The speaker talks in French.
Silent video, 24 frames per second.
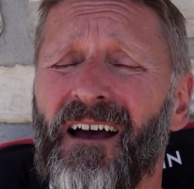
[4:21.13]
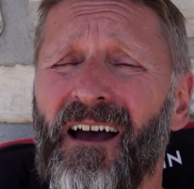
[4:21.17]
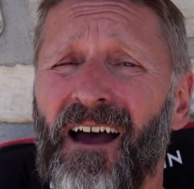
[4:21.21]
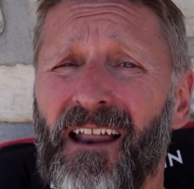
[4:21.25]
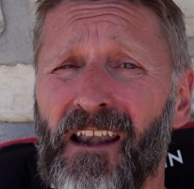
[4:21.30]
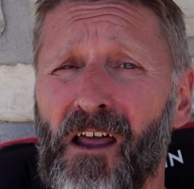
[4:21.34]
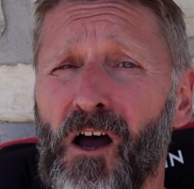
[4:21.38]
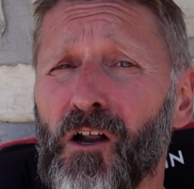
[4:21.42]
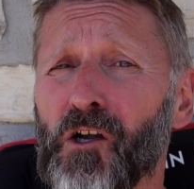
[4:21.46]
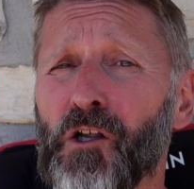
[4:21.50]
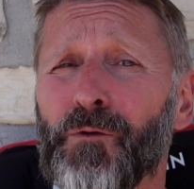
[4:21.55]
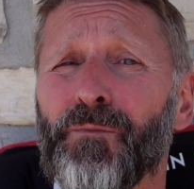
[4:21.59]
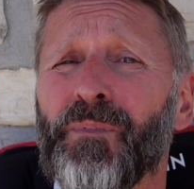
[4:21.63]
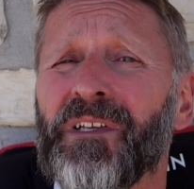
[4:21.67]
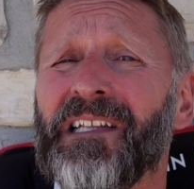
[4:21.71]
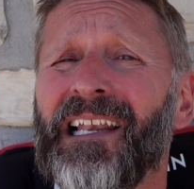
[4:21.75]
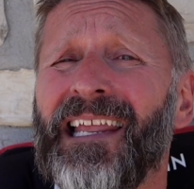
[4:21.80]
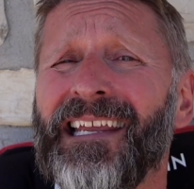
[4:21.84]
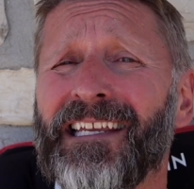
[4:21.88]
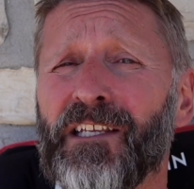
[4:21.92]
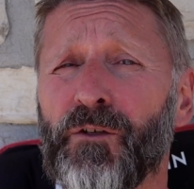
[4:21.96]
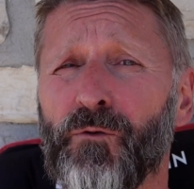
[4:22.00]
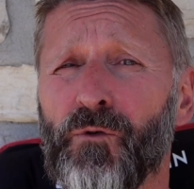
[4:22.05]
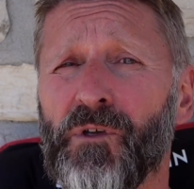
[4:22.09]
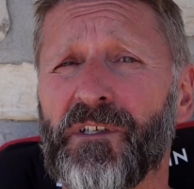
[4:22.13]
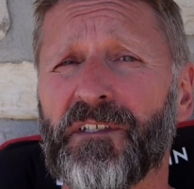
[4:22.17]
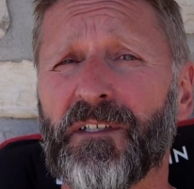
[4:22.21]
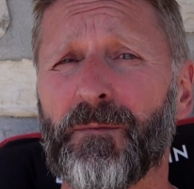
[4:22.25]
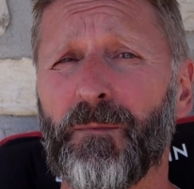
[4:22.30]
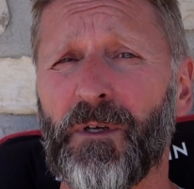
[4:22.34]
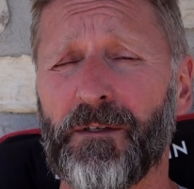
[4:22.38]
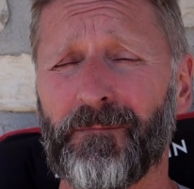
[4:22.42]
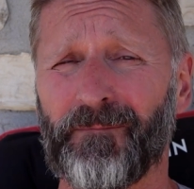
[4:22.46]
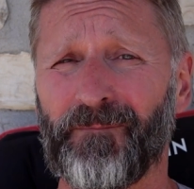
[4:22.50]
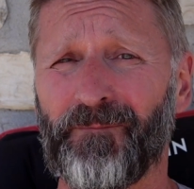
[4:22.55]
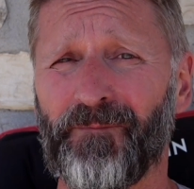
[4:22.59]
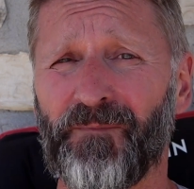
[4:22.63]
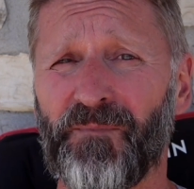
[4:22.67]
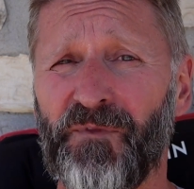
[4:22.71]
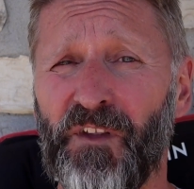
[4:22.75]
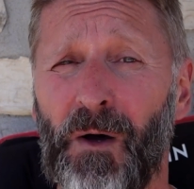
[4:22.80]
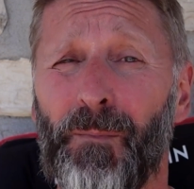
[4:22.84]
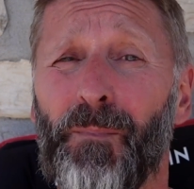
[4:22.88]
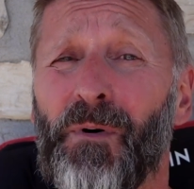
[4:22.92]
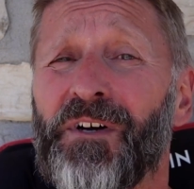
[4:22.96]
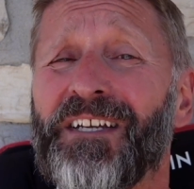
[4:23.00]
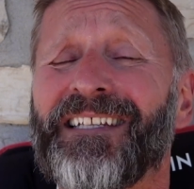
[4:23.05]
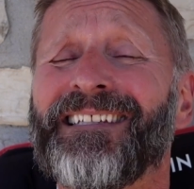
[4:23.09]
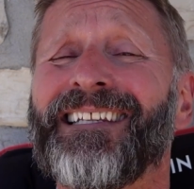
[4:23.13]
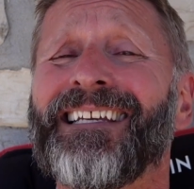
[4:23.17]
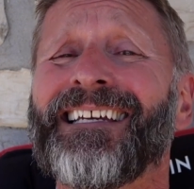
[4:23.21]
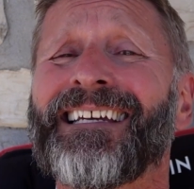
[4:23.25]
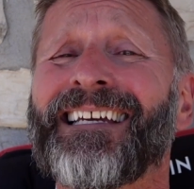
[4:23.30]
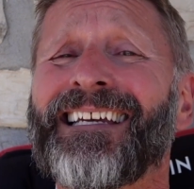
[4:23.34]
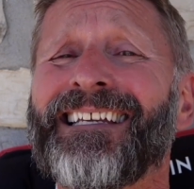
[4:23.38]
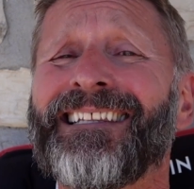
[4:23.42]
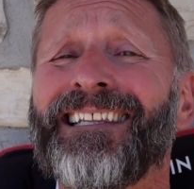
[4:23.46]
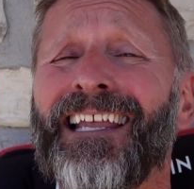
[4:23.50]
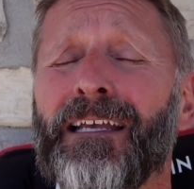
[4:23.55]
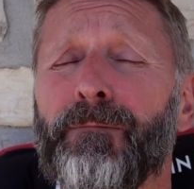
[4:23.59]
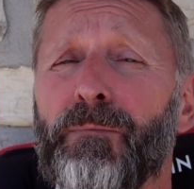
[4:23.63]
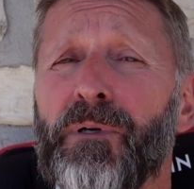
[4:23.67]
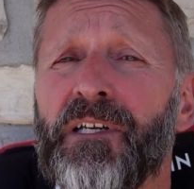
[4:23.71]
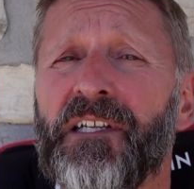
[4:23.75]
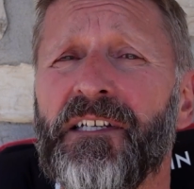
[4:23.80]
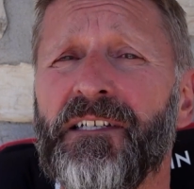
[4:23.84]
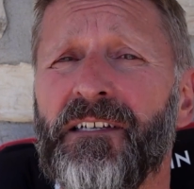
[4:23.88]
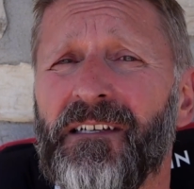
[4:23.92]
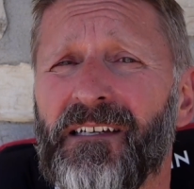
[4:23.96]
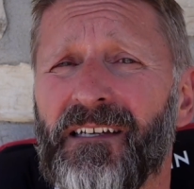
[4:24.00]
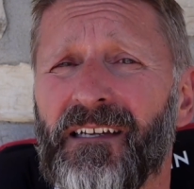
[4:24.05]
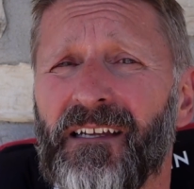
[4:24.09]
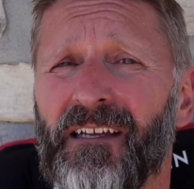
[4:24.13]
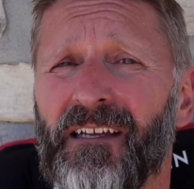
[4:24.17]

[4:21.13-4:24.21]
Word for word: Alors, le bilinguisme n'a pas été rétabli,